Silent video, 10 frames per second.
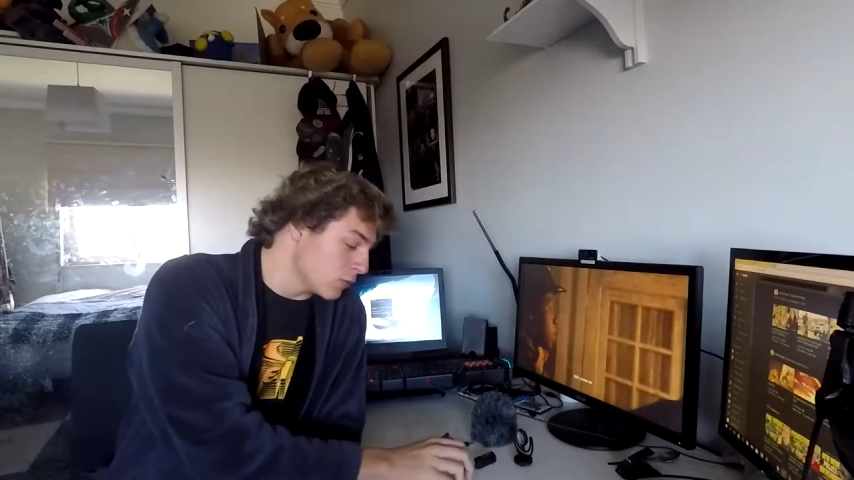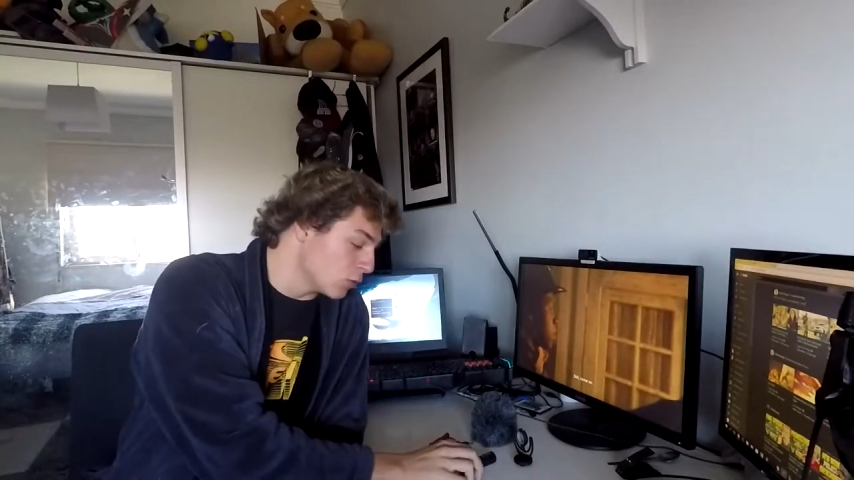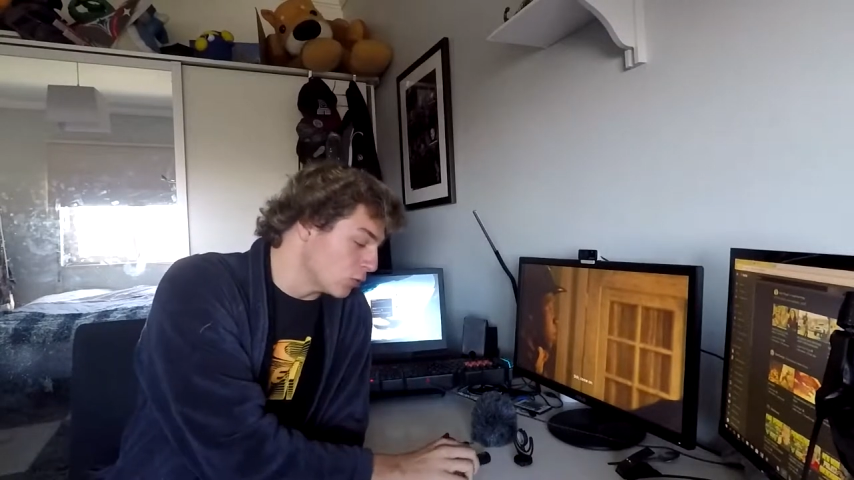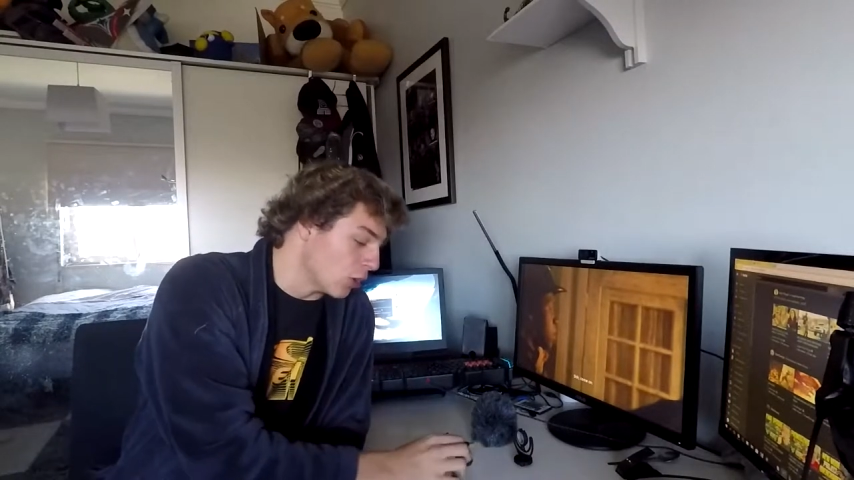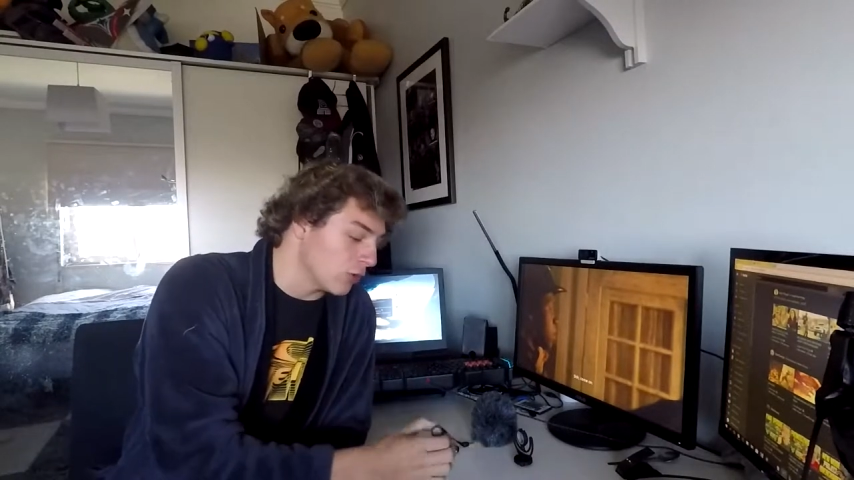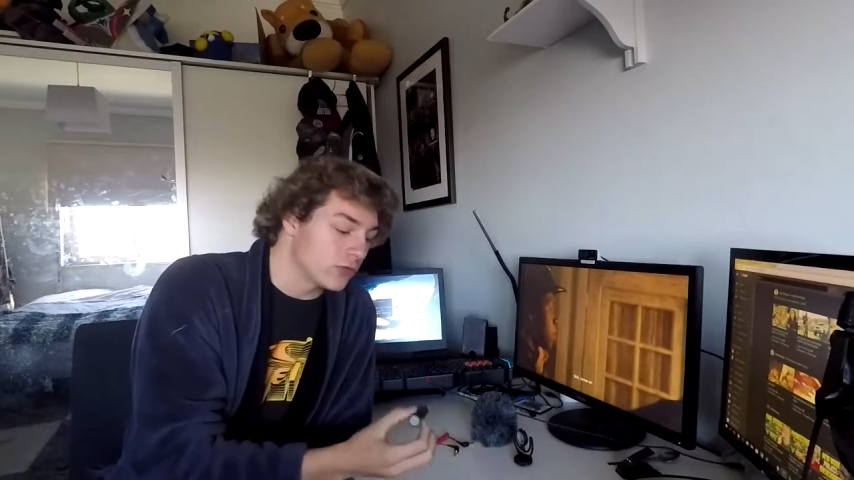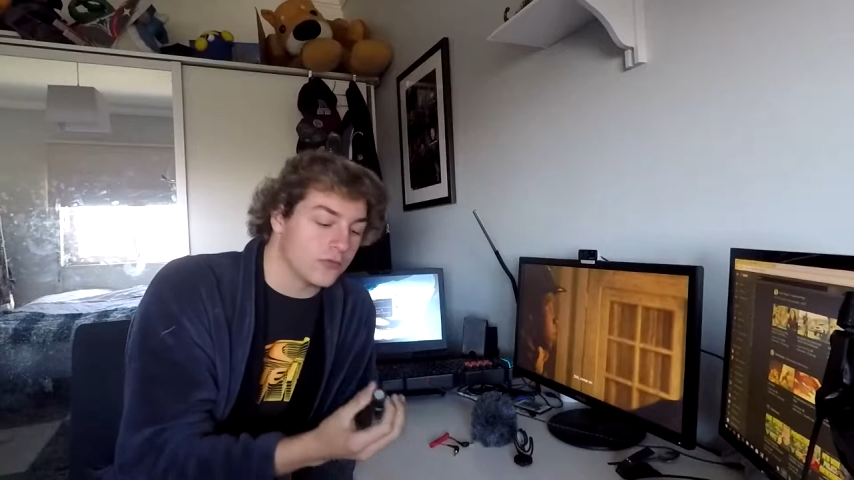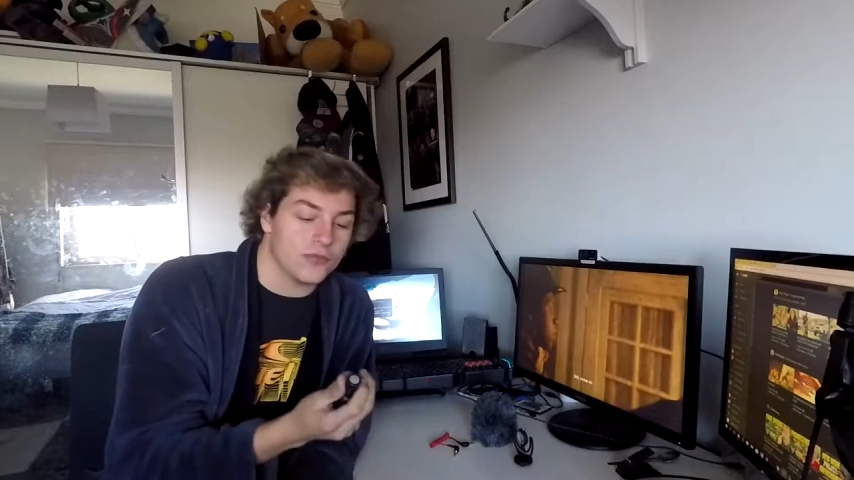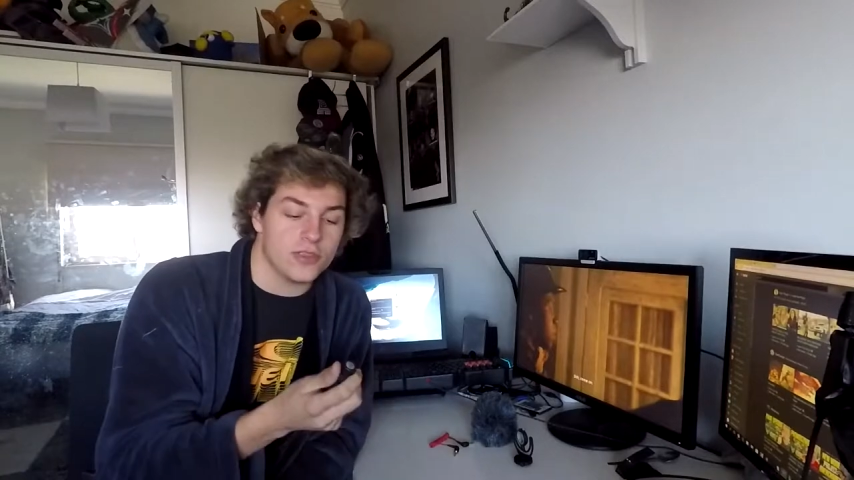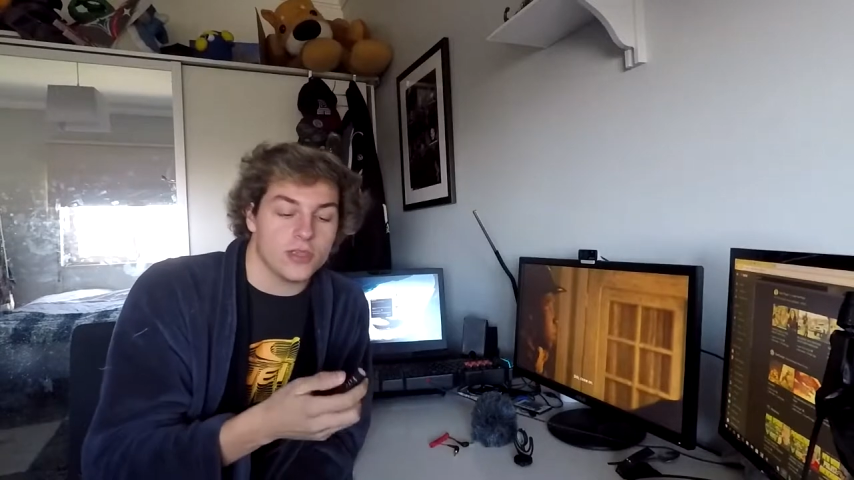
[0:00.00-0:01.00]
o Rode
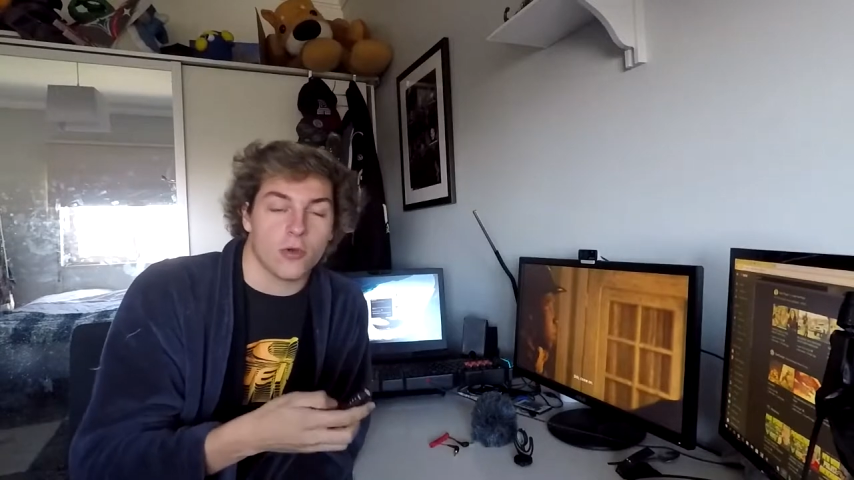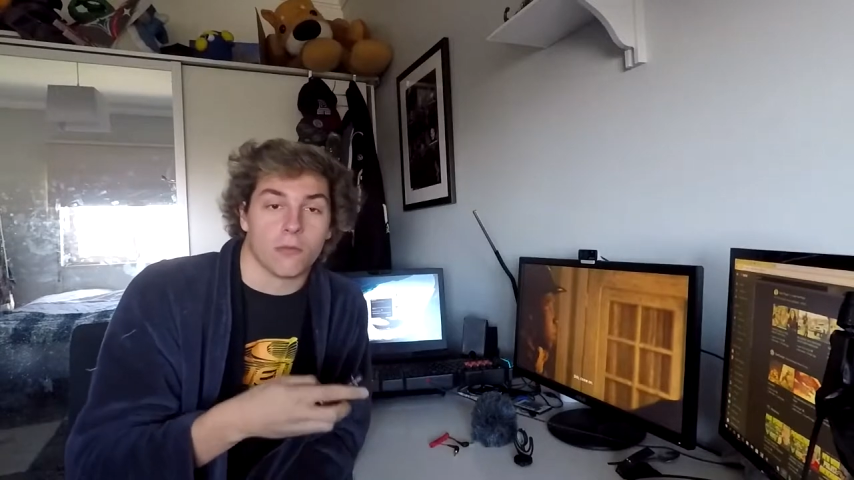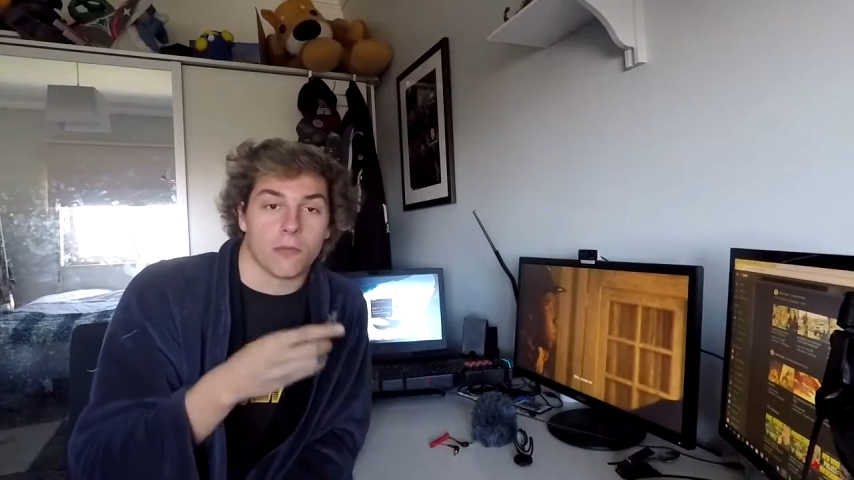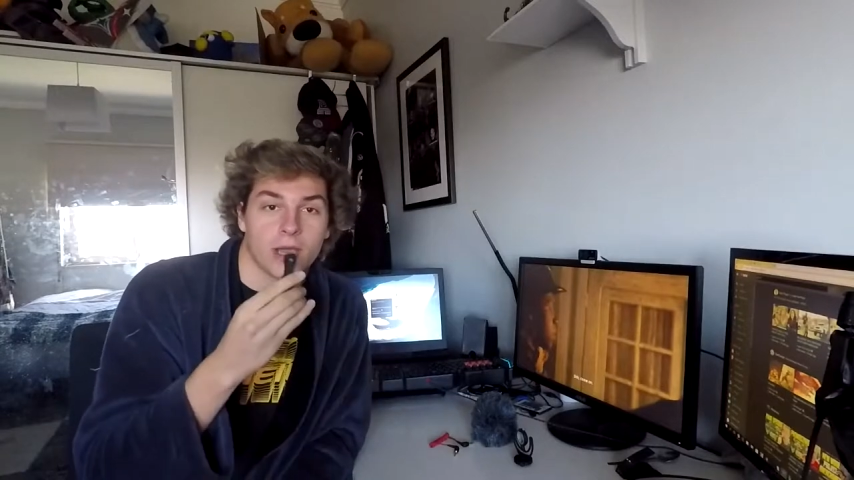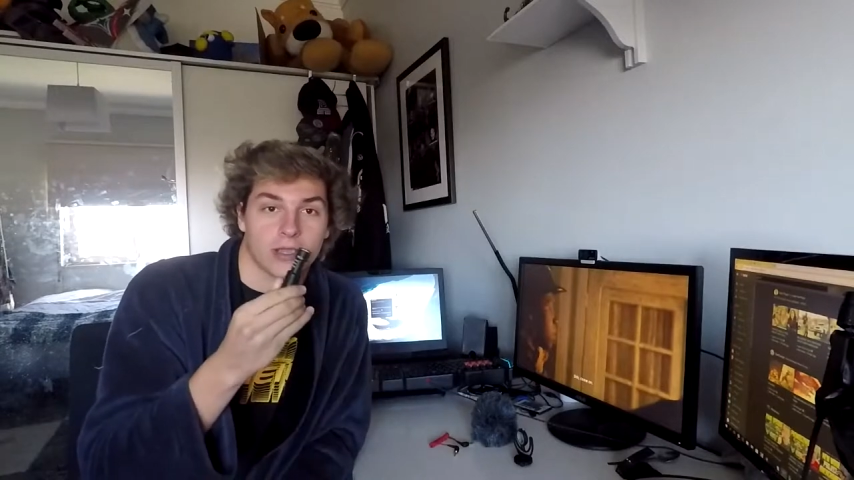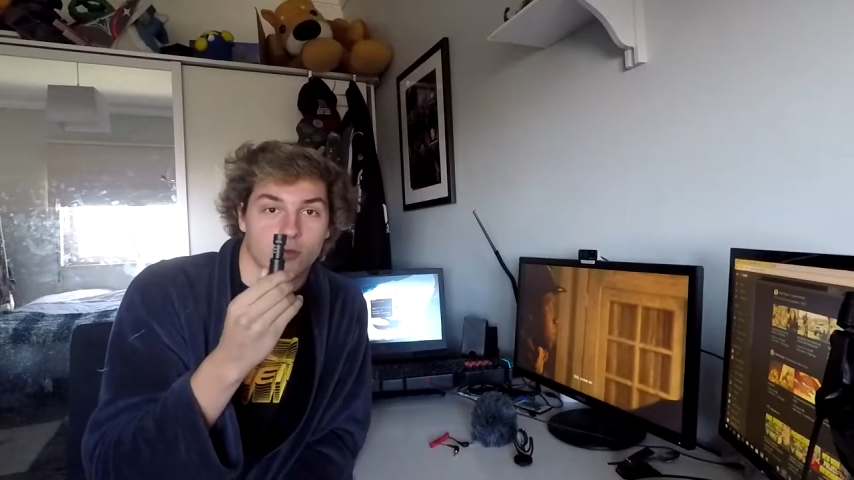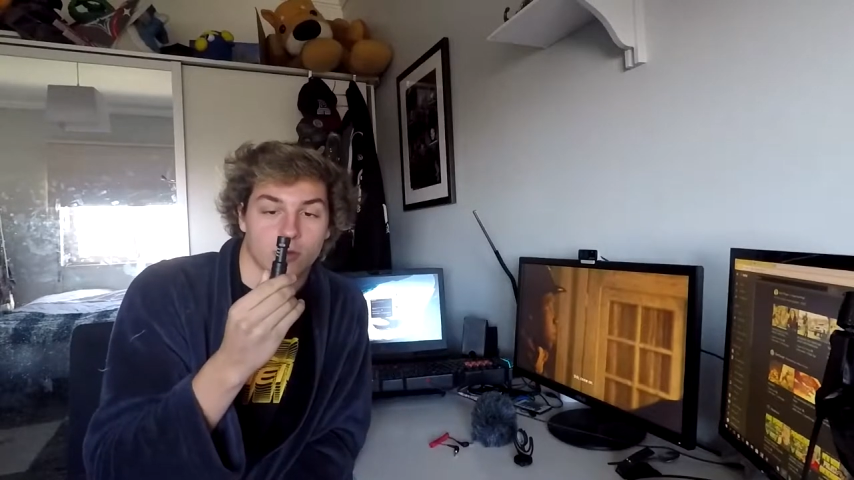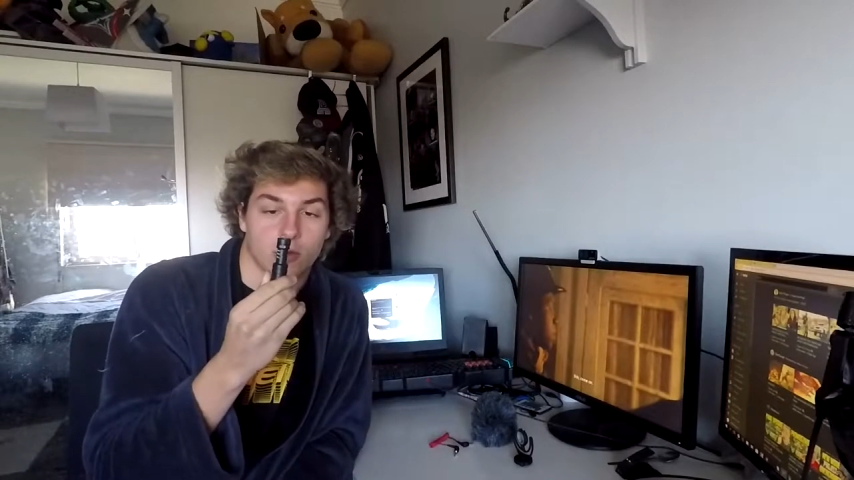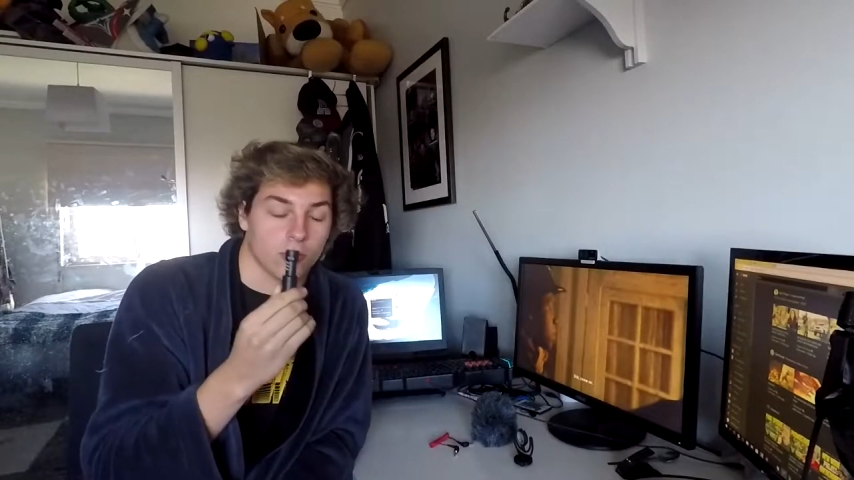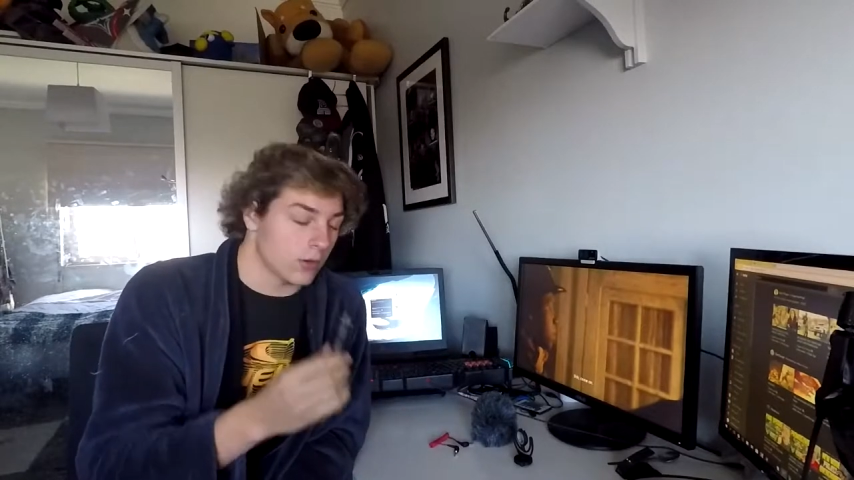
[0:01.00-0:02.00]
Video
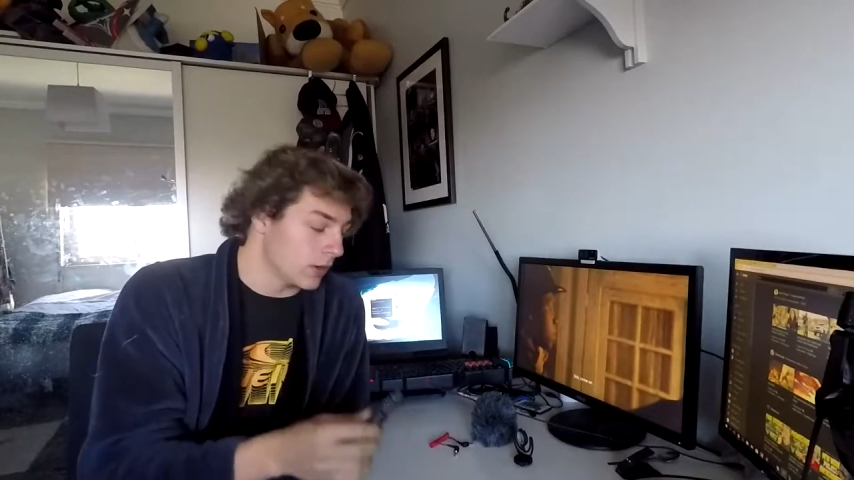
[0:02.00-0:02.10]
Micro.